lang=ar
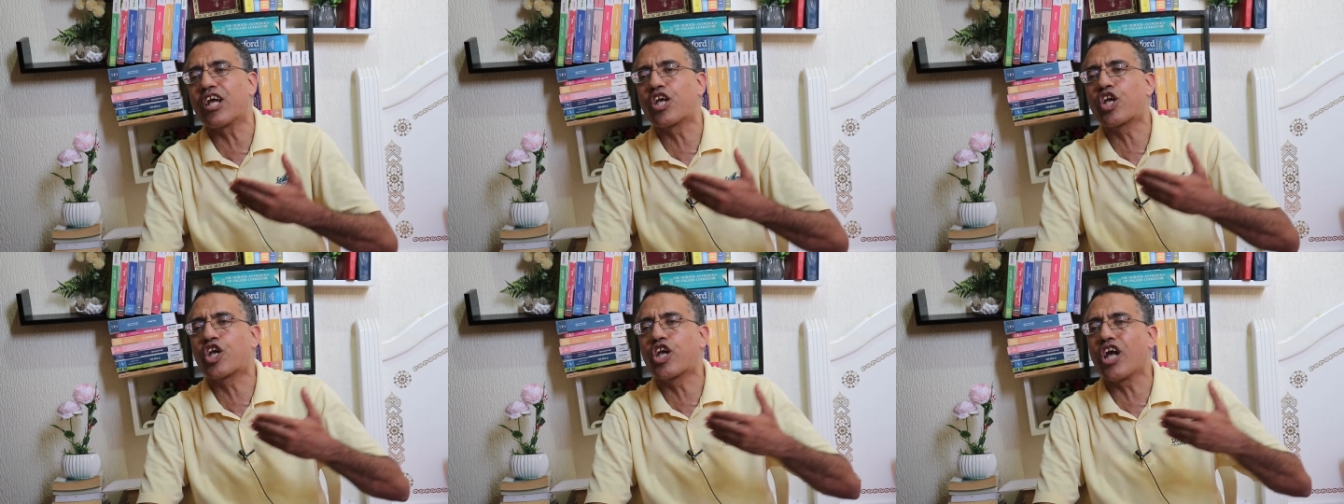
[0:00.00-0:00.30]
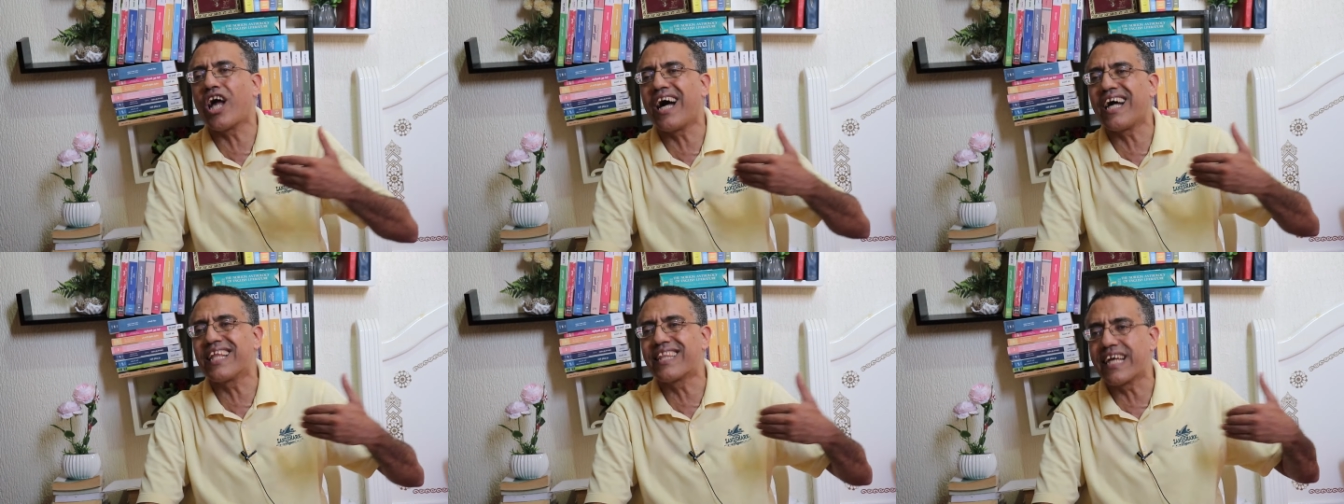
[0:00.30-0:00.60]

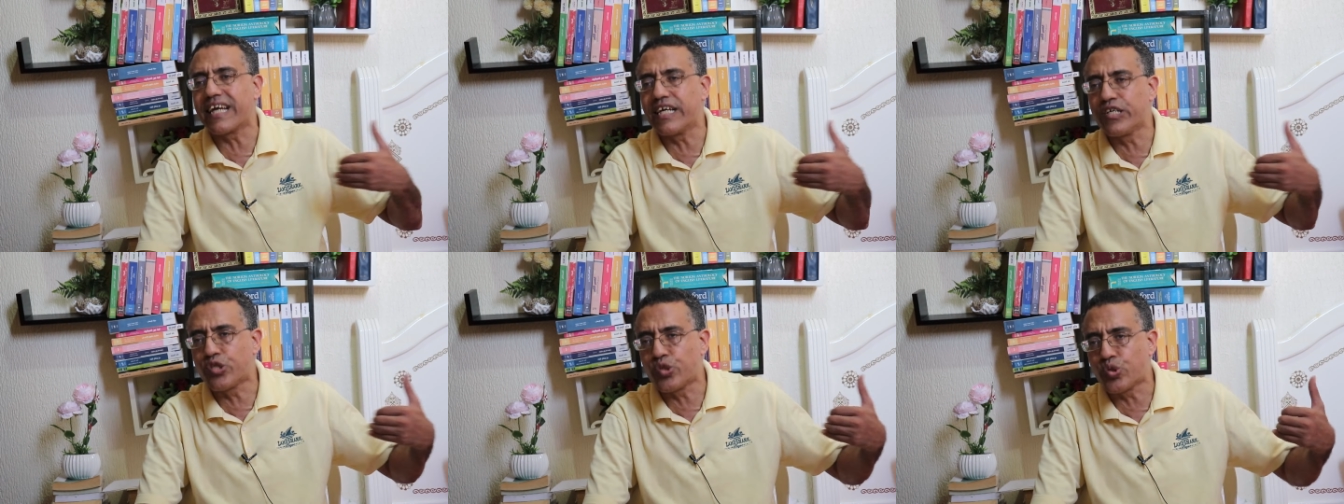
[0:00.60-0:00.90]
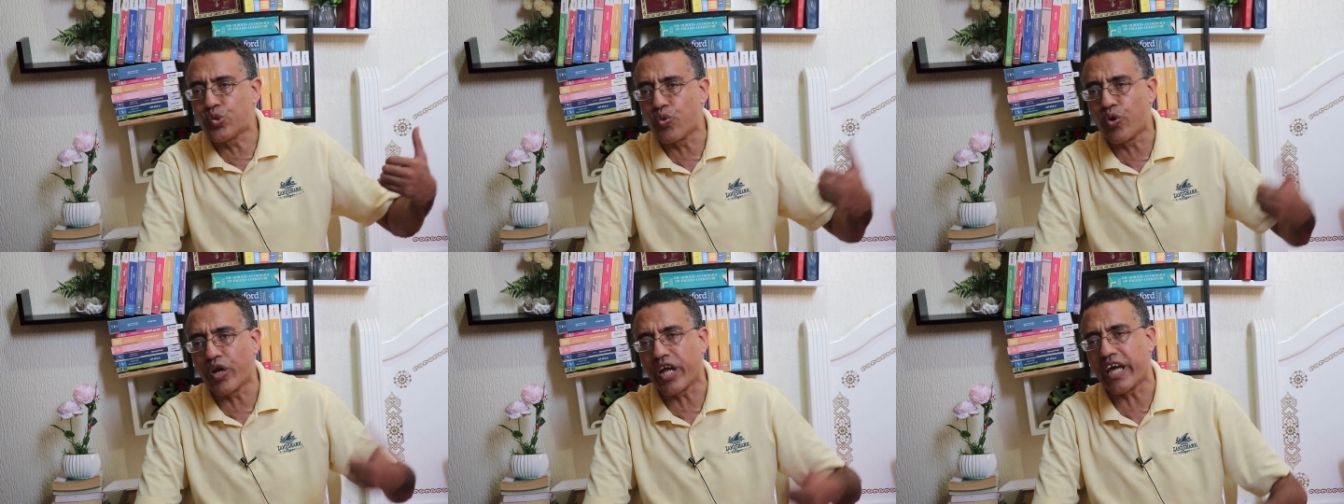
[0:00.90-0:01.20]
الشاطئ
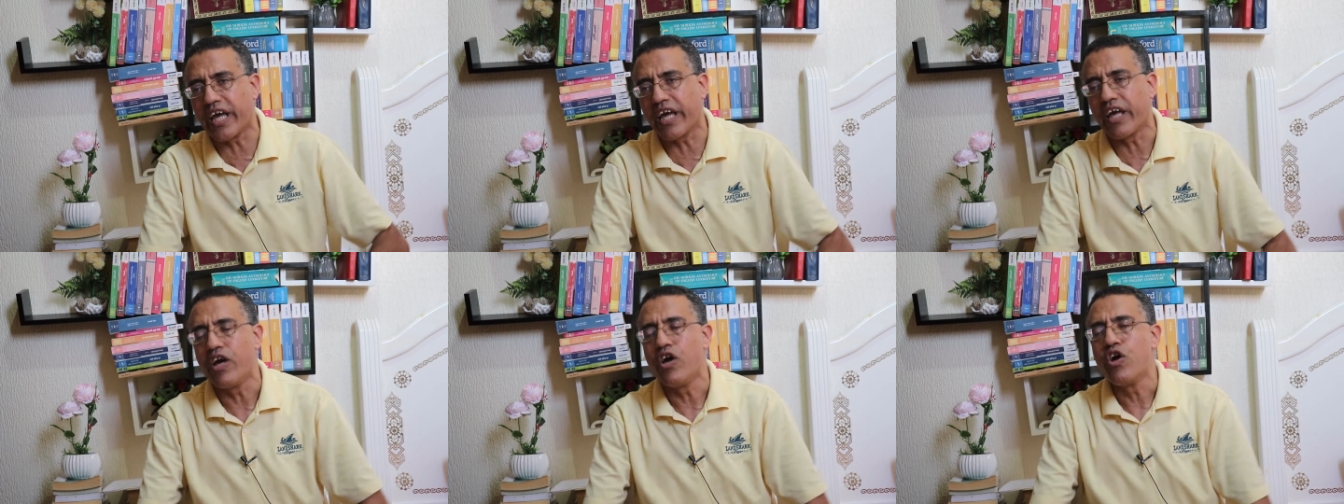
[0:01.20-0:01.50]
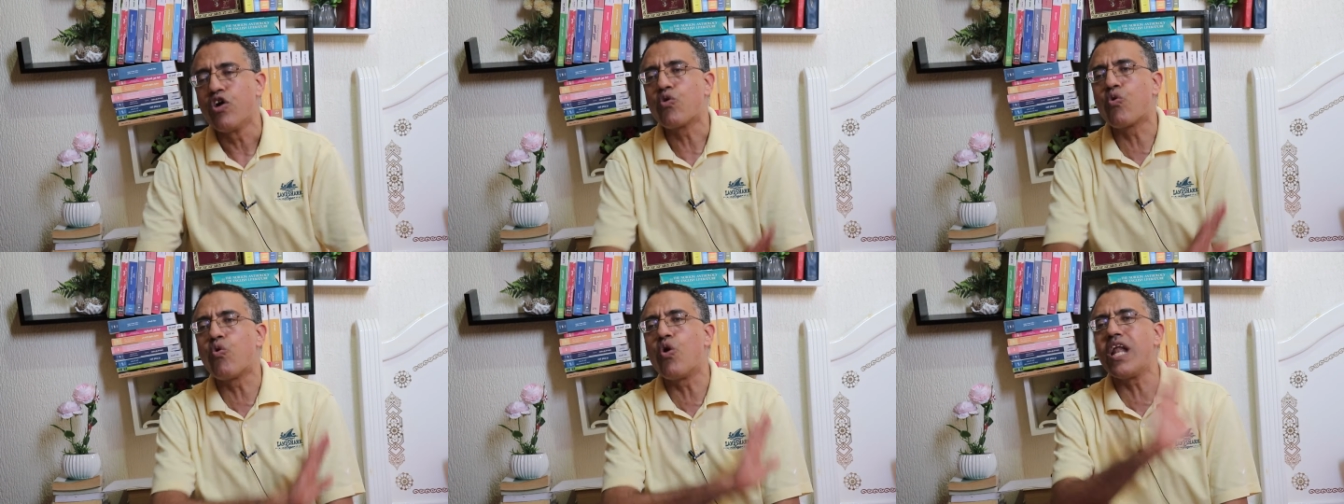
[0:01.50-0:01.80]
السوري
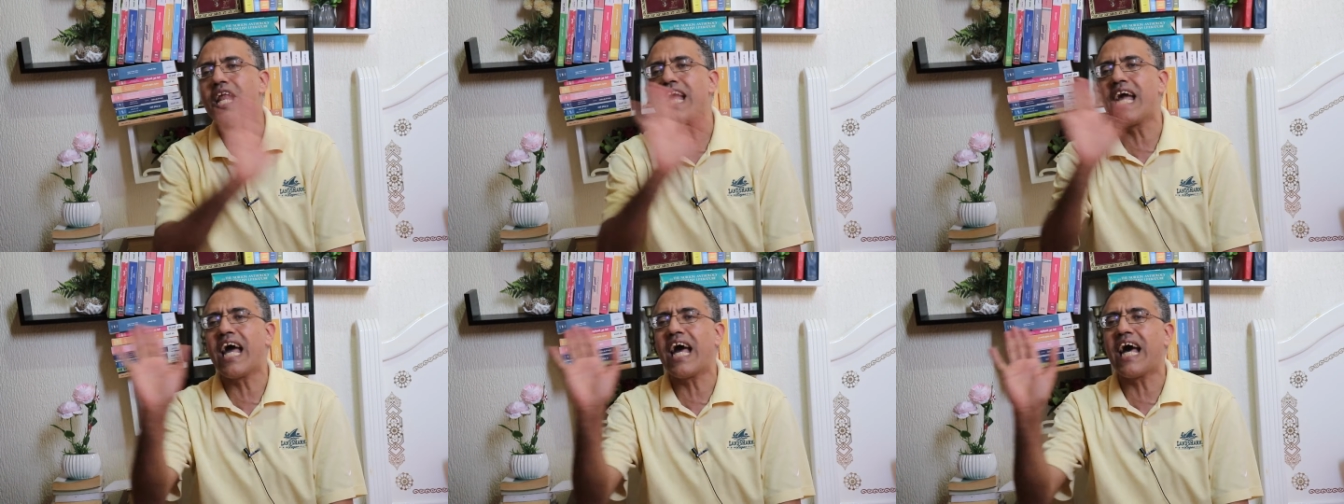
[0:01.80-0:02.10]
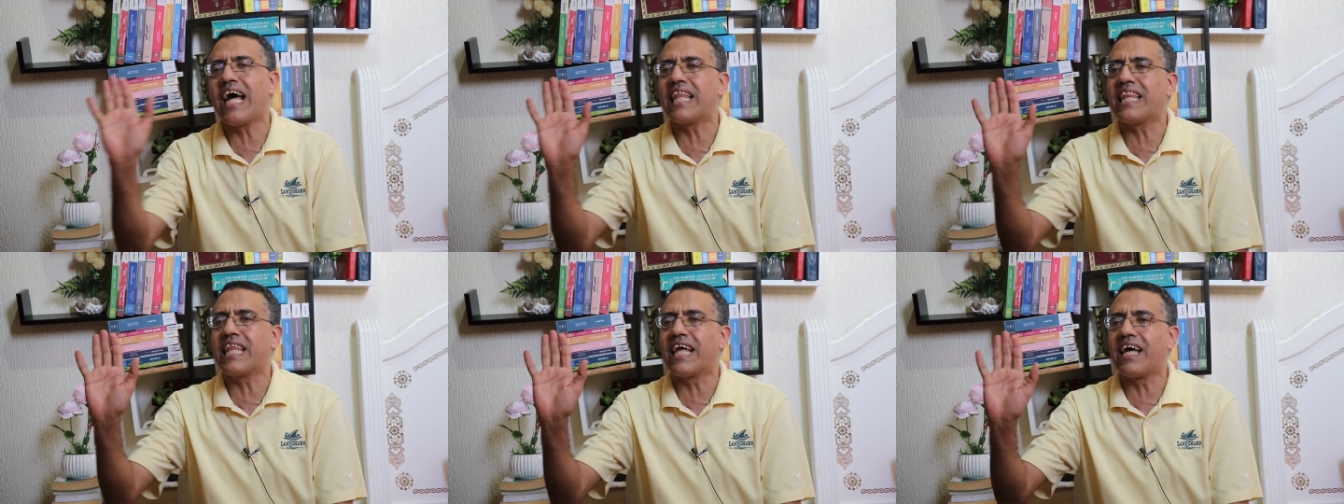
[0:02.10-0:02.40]
كل
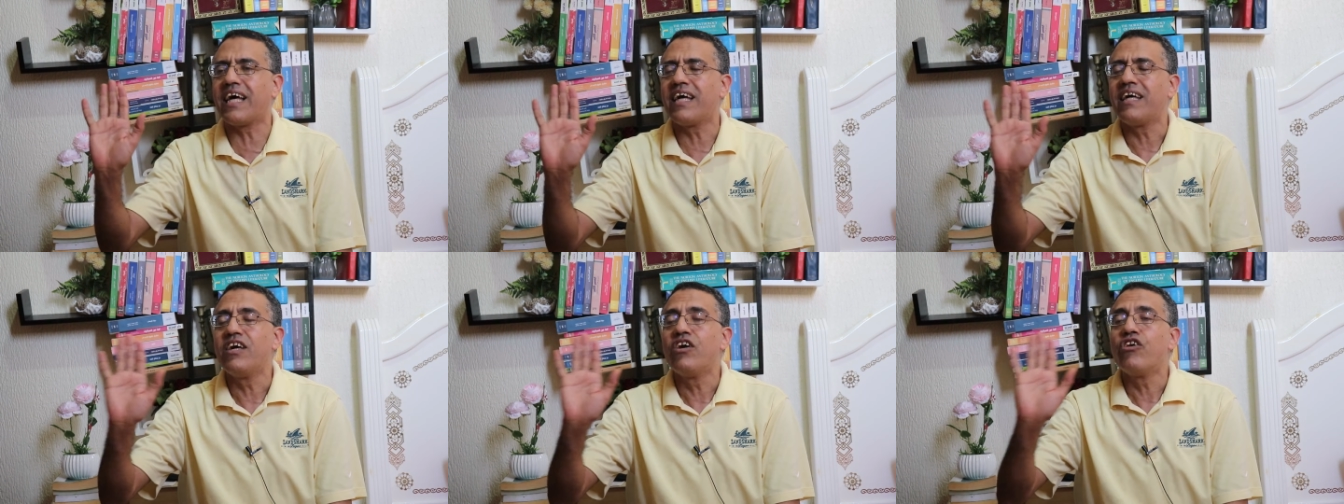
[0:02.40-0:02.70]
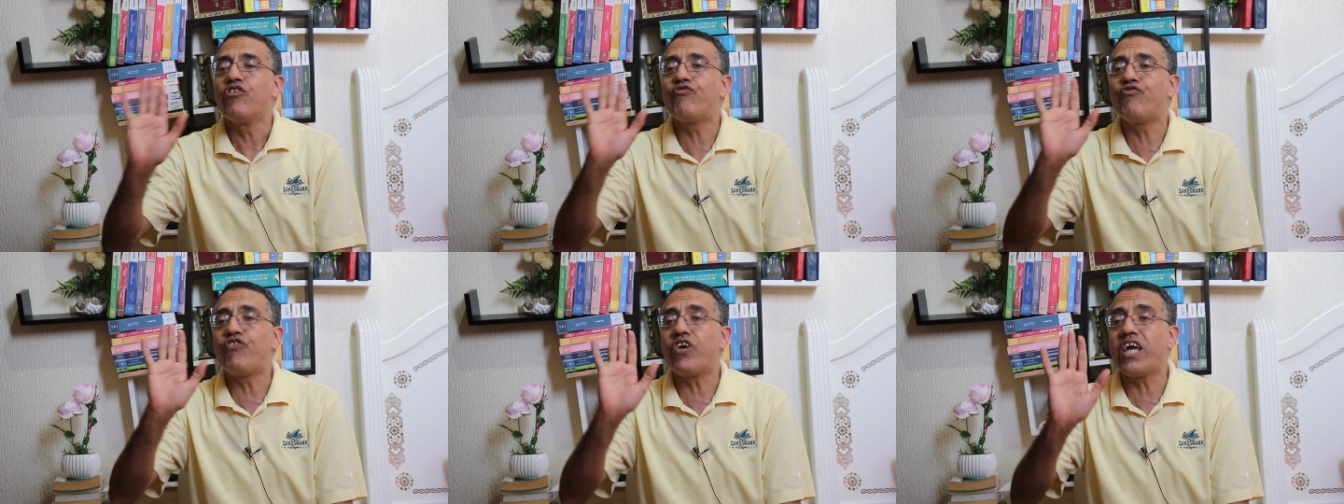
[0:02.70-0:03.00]
هذا
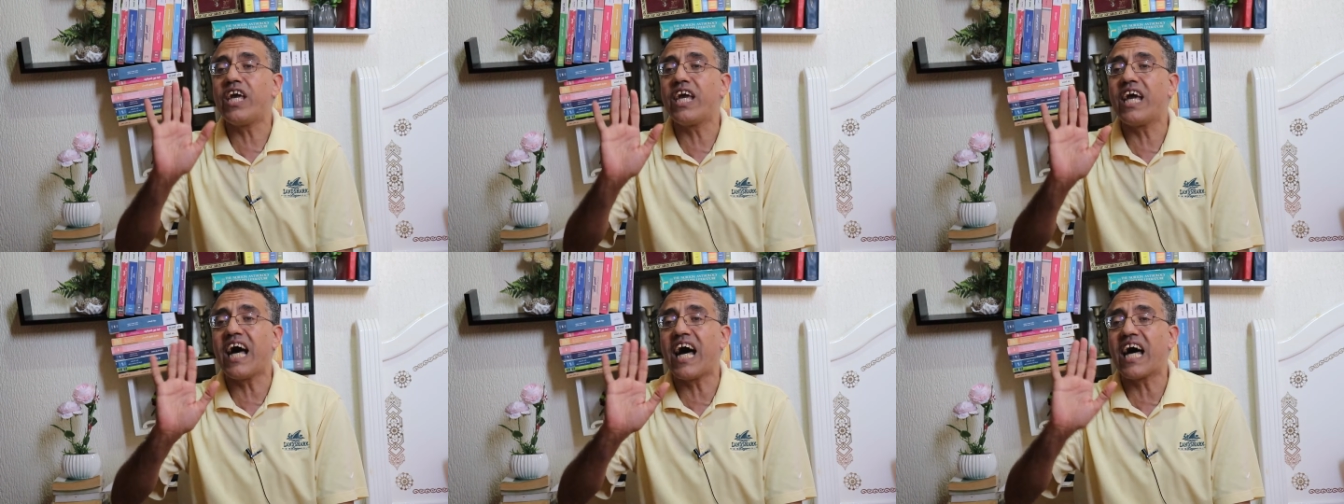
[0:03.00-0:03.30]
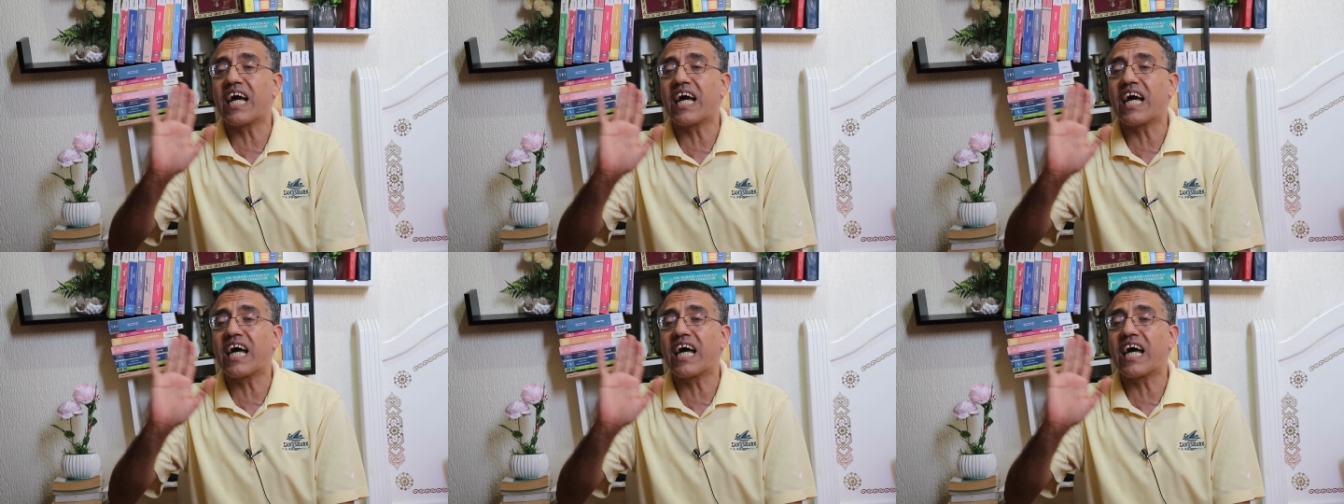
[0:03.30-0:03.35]
في